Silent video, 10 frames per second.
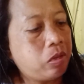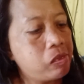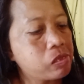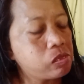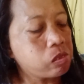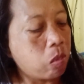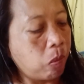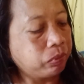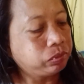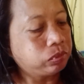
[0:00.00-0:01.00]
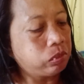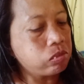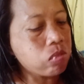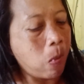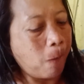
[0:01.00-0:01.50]
Dapat natin
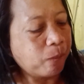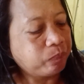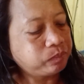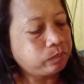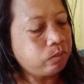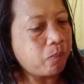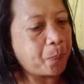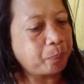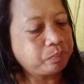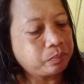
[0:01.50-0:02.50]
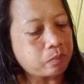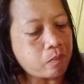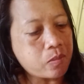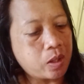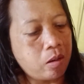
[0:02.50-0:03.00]
nguyain ng maigi yung
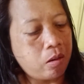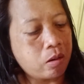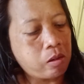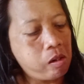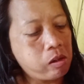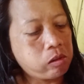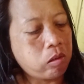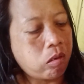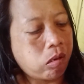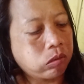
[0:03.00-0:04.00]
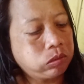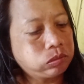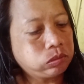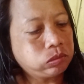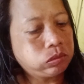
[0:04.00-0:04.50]
ating ano, kinakain
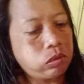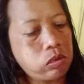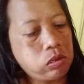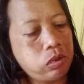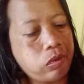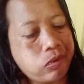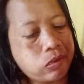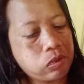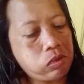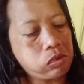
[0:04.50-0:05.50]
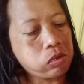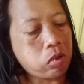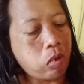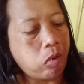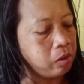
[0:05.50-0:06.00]
guys.
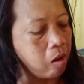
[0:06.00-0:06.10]
Mm-mm.